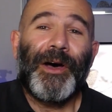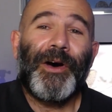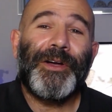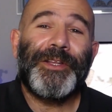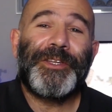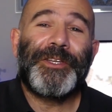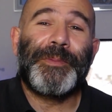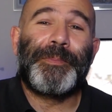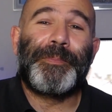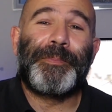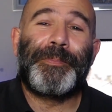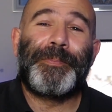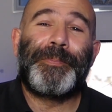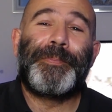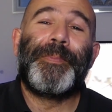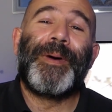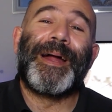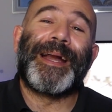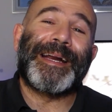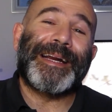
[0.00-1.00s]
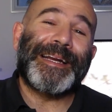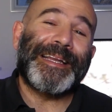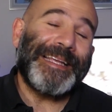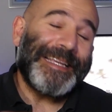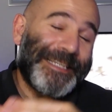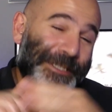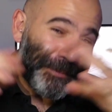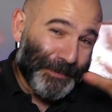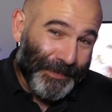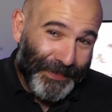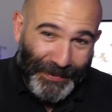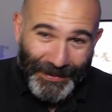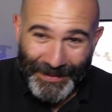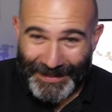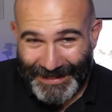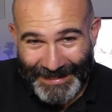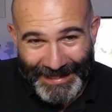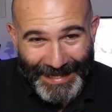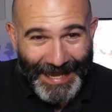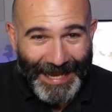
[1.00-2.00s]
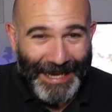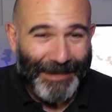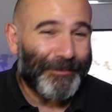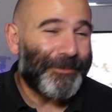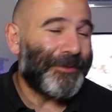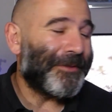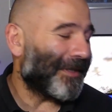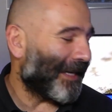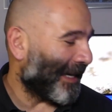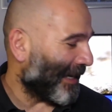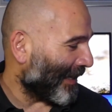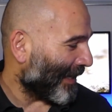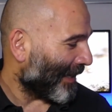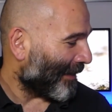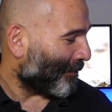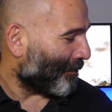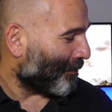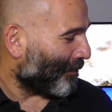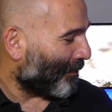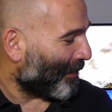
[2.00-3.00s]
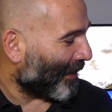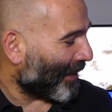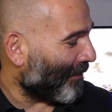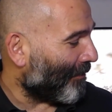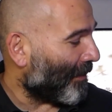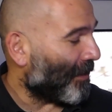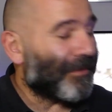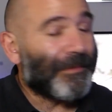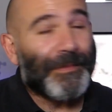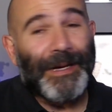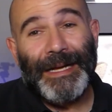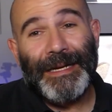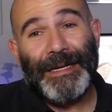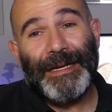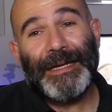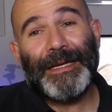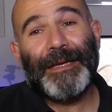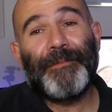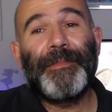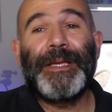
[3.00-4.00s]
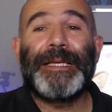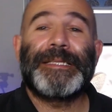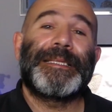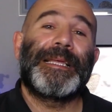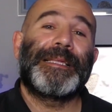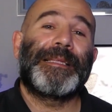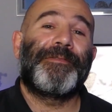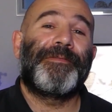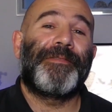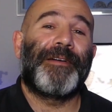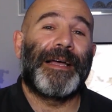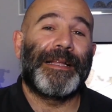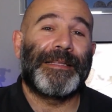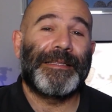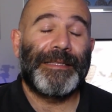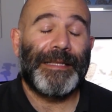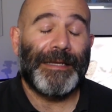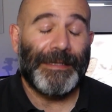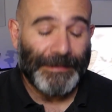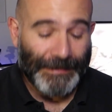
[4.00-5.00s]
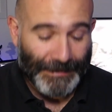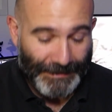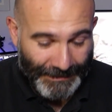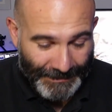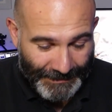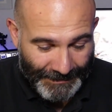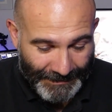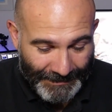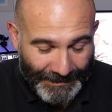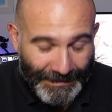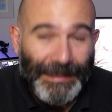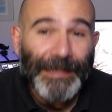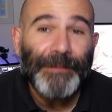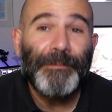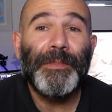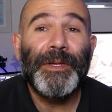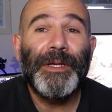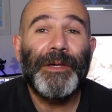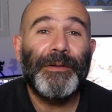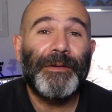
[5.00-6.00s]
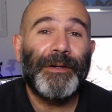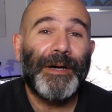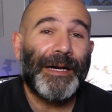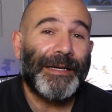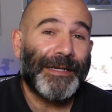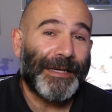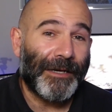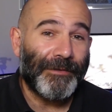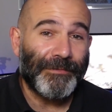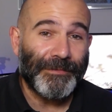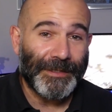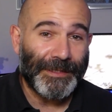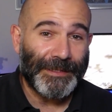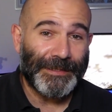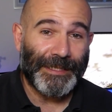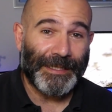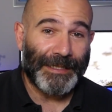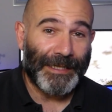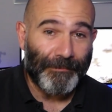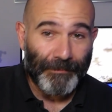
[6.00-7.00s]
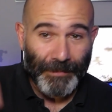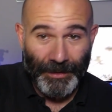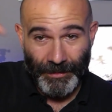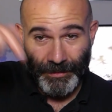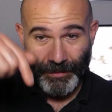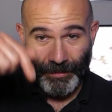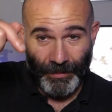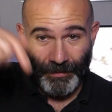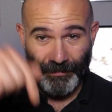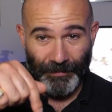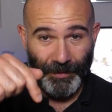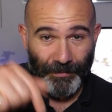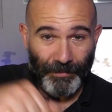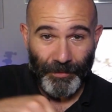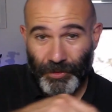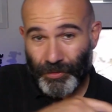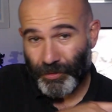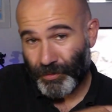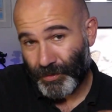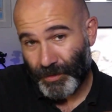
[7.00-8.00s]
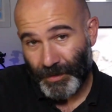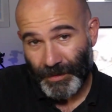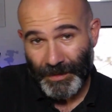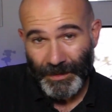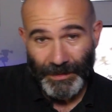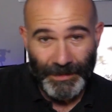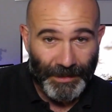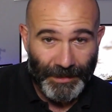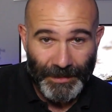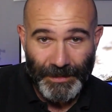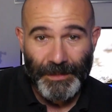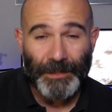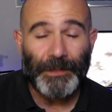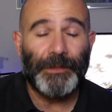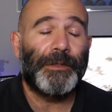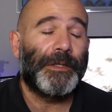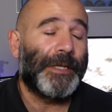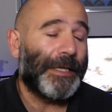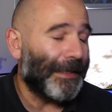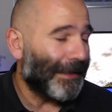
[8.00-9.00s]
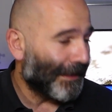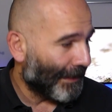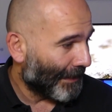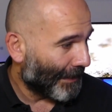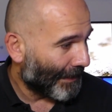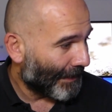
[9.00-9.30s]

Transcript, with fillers: Oggi rispondiamo alla prima domanda che mi è stata fatta eh, nel mio account Instagram. Trovi qui sotto in descrizione